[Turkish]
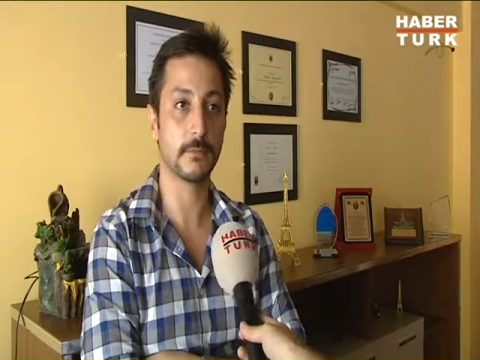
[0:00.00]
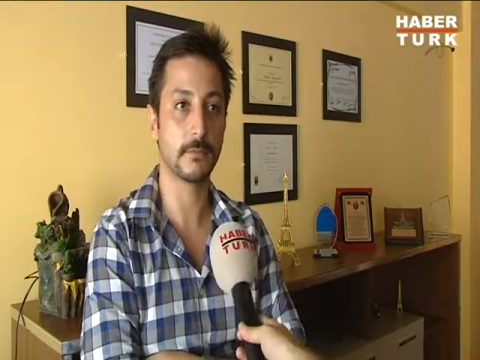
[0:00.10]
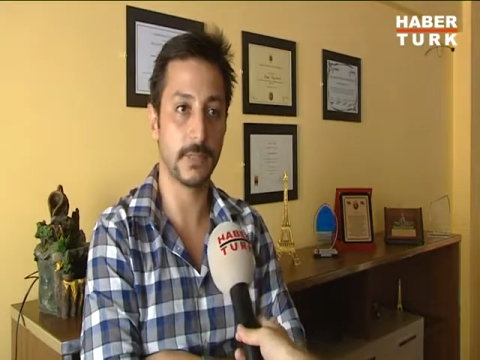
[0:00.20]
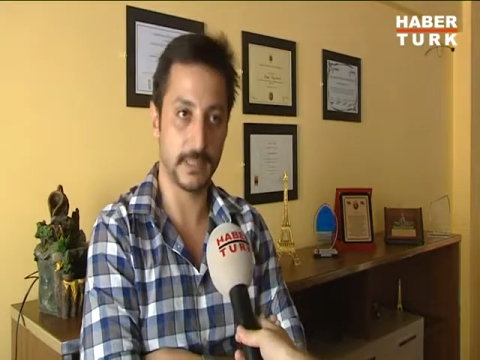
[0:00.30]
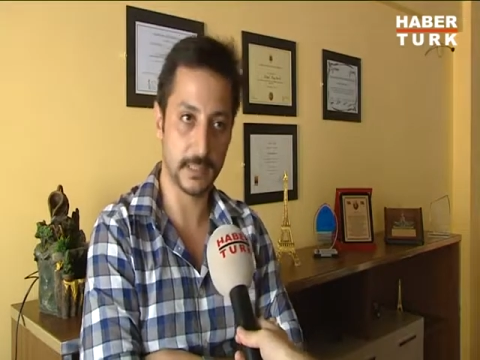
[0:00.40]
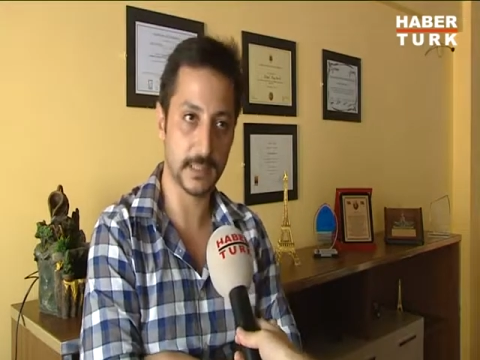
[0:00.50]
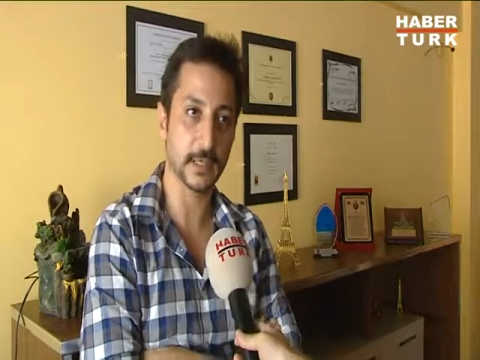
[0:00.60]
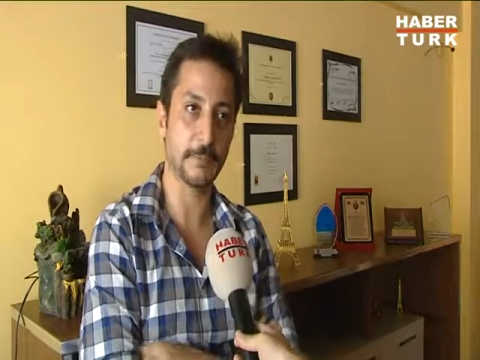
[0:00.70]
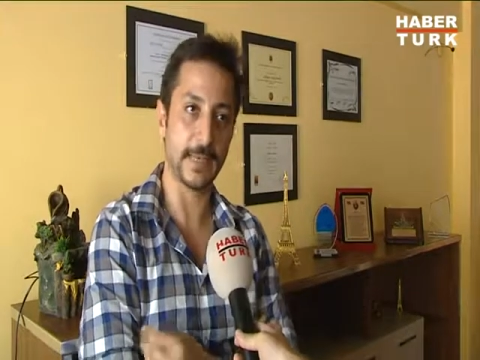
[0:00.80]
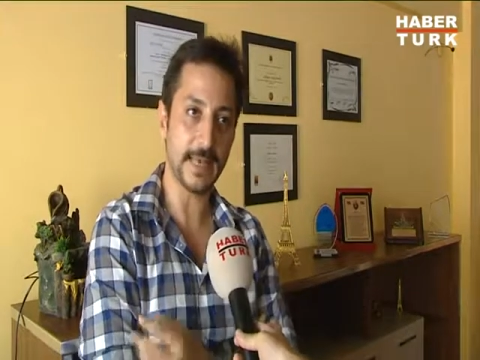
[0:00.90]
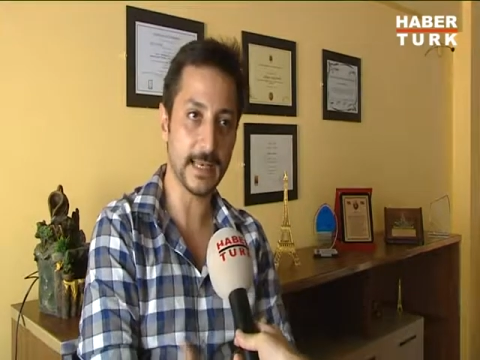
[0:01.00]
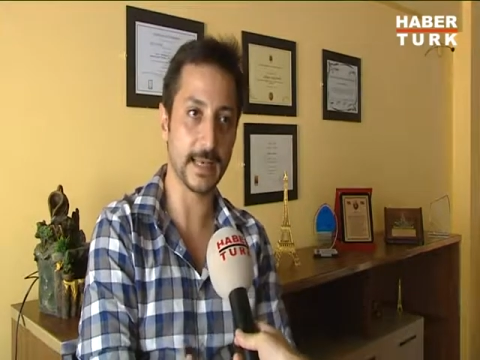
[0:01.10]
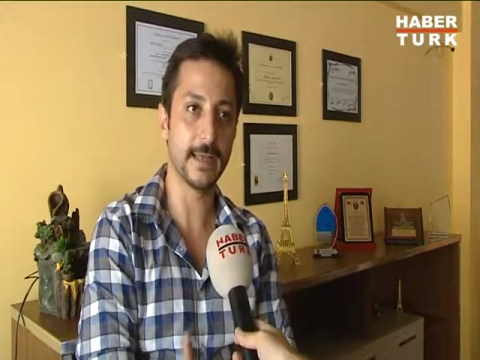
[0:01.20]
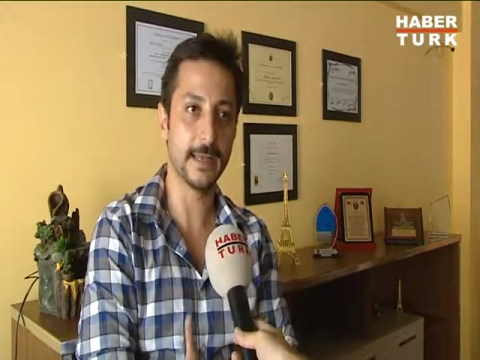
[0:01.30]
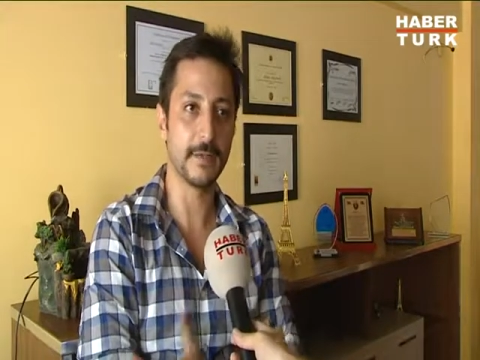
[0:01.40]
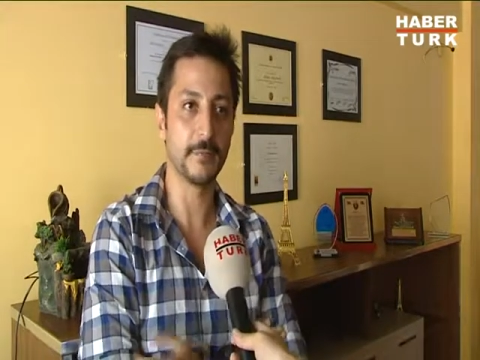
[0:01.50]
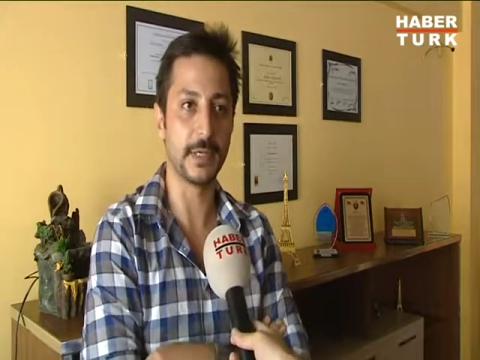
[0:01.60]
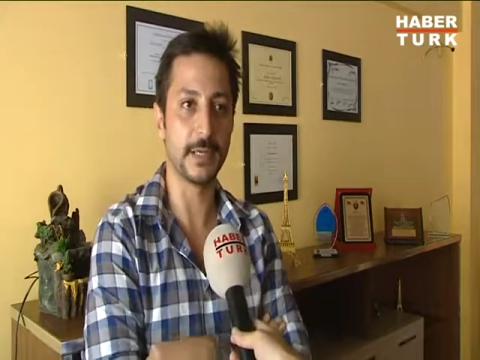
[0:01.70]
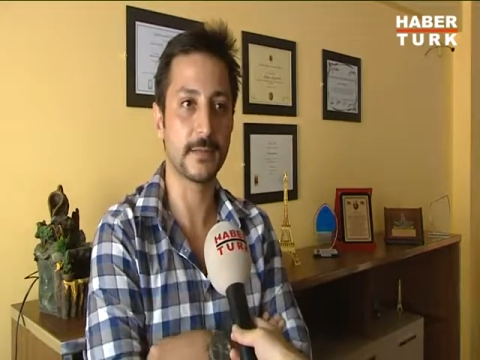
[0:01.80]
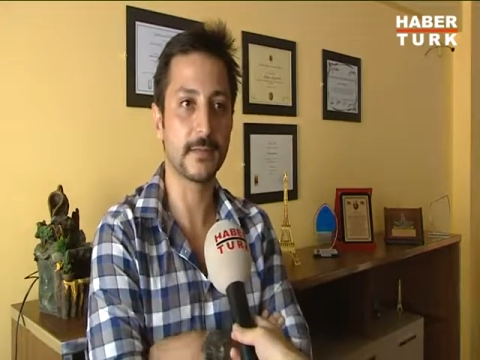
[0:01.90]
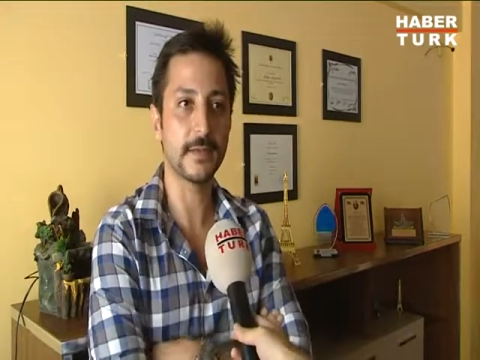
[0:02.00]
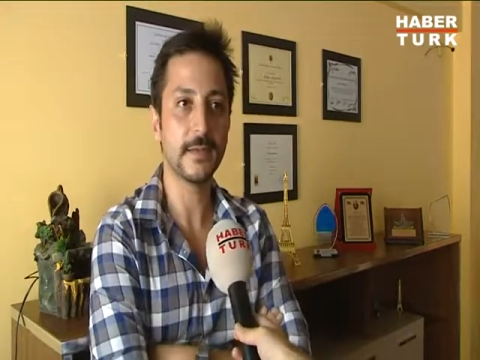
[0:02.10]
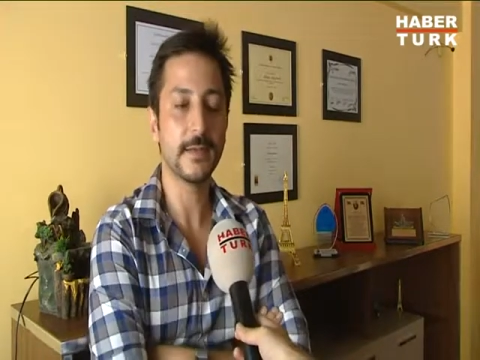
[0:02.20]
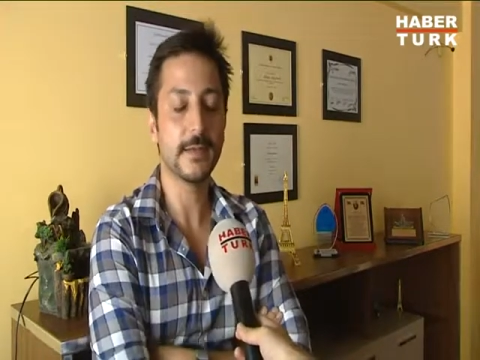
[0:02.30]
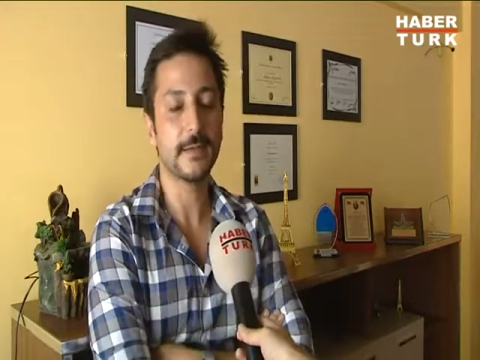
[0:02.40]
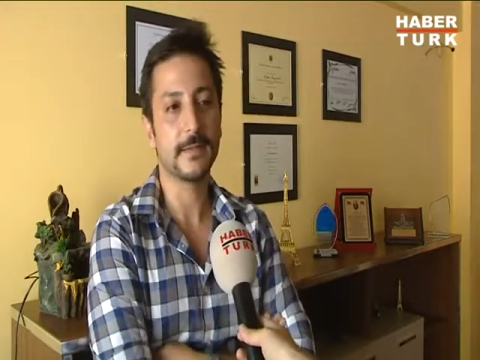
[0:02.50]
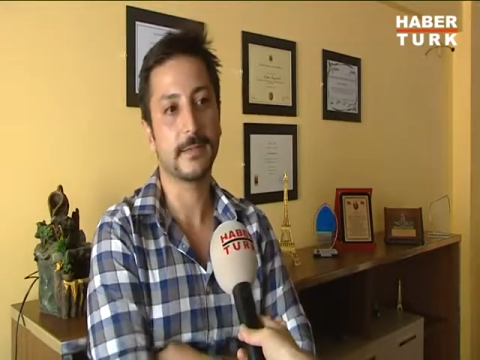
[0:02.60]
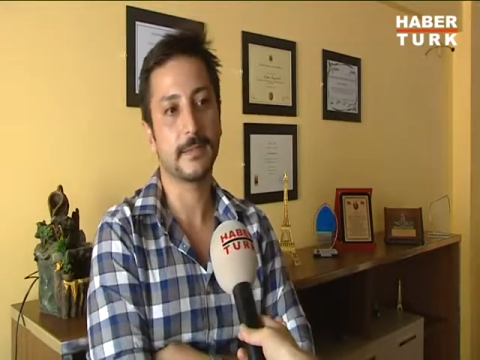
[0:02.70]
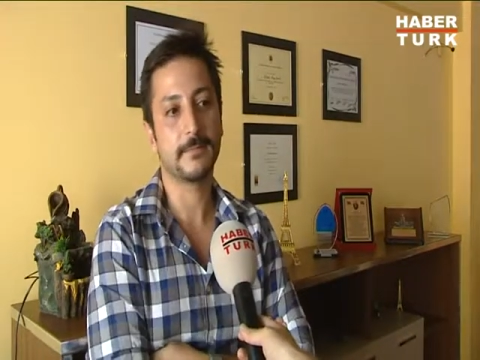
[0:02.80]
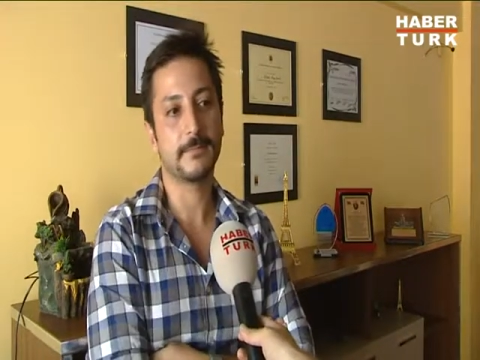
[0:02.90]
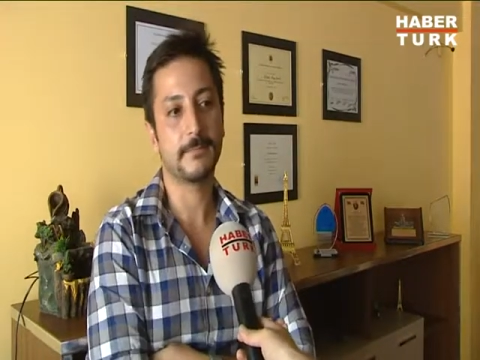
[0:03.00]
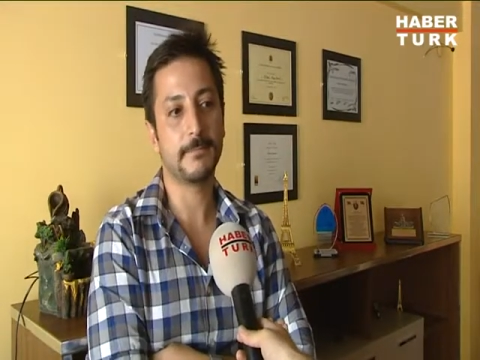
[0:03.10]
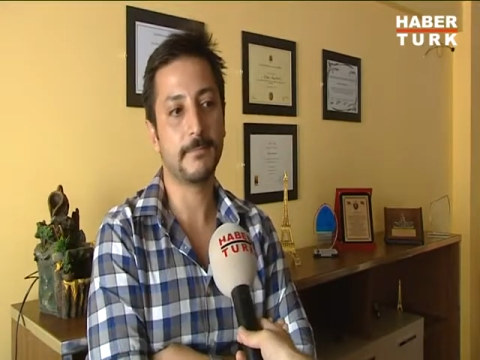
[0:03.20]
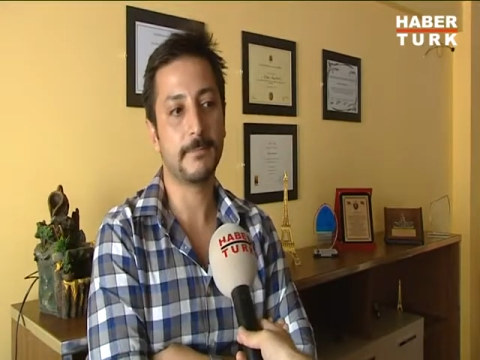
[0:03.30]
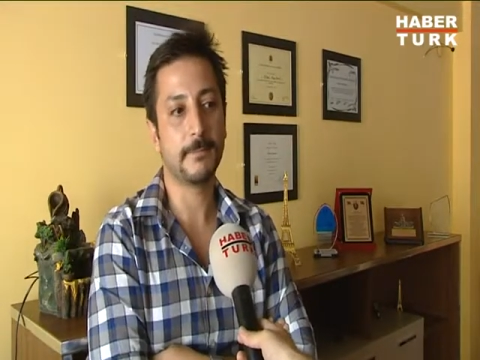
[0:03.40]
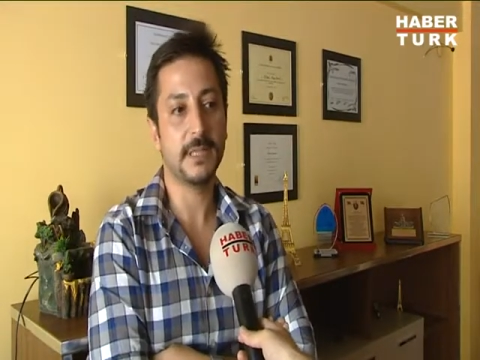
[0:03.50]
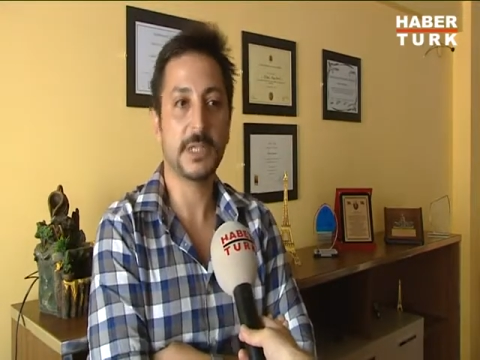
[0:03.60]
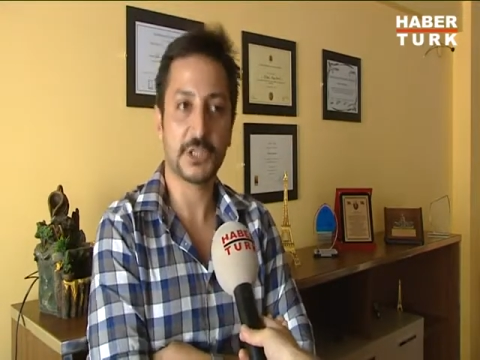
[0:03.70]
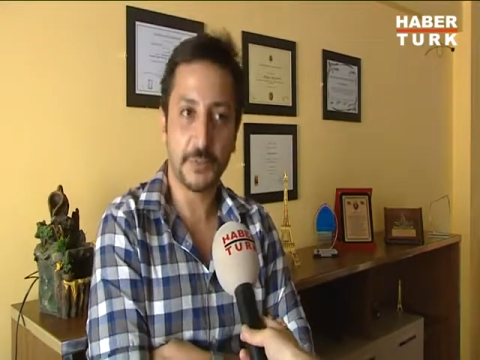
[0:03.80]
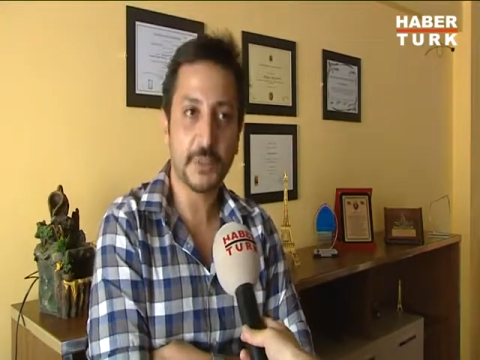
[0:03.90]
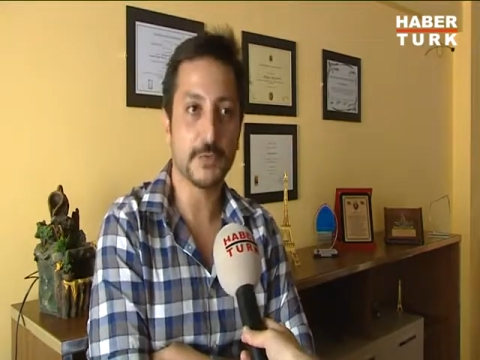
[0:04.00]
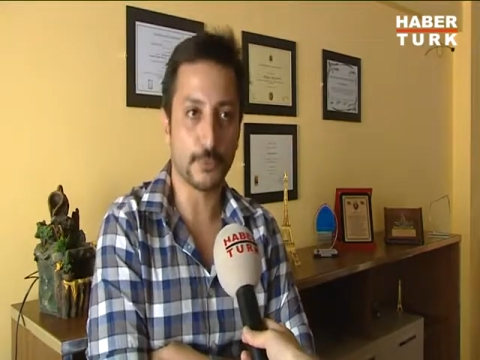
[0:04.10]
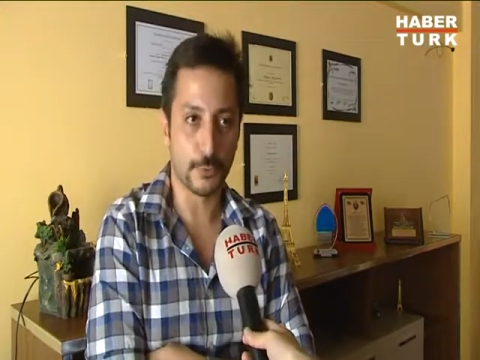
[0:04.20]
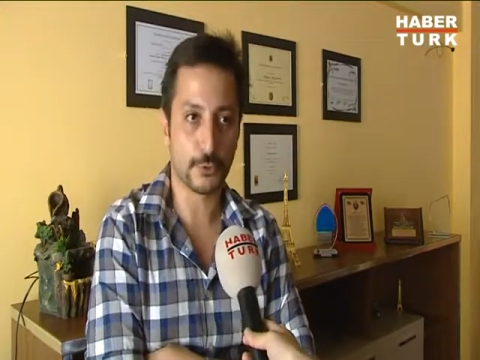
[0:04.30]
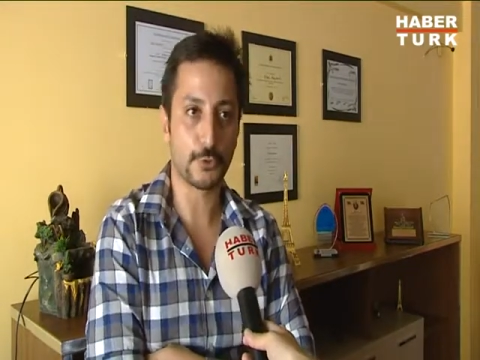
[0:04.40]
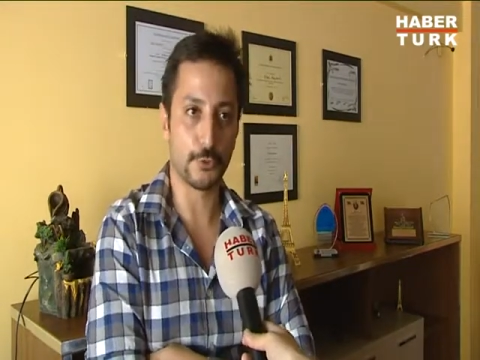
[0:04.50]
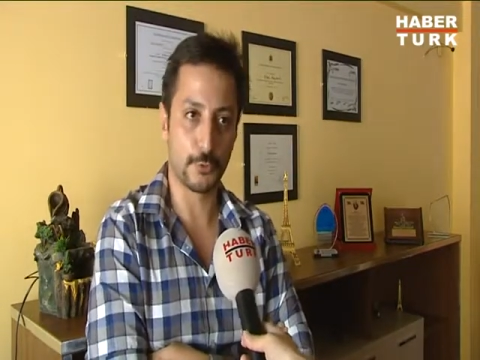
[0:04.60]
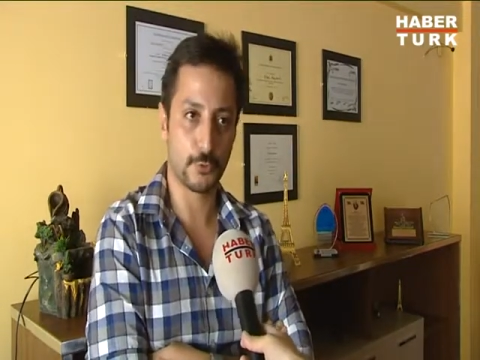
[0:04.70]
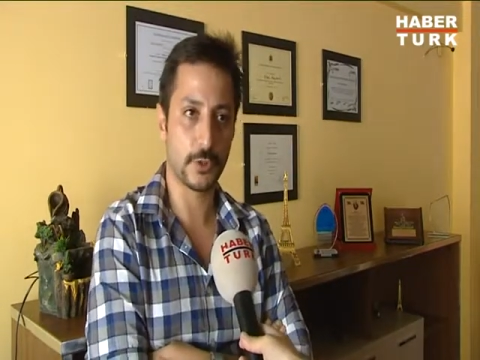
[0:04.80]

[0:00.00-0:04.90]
bildiğiniz kabileyle birlikte e, bir yaşam alanı oluşturuyoruz.